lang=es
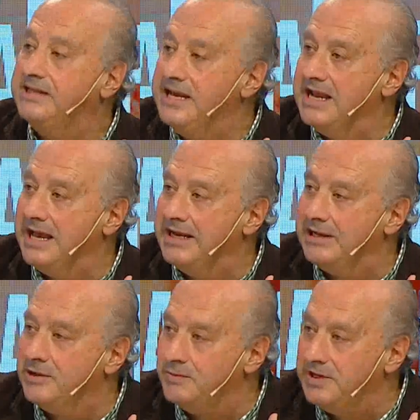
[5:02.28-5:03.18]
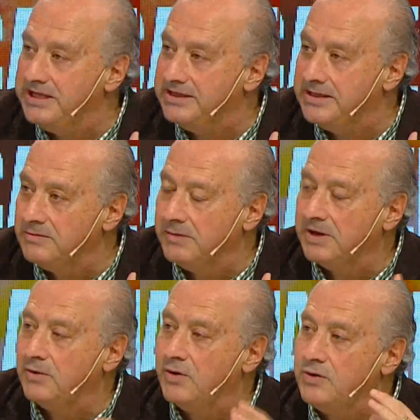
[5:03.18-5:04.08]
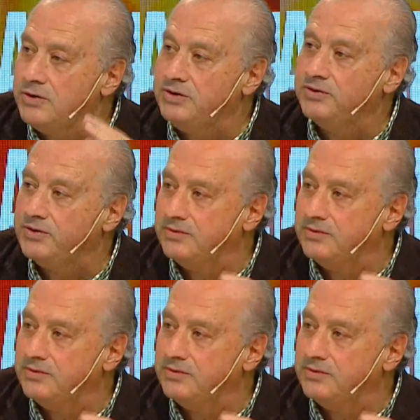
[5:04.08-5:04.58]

China en el 2019 con ocho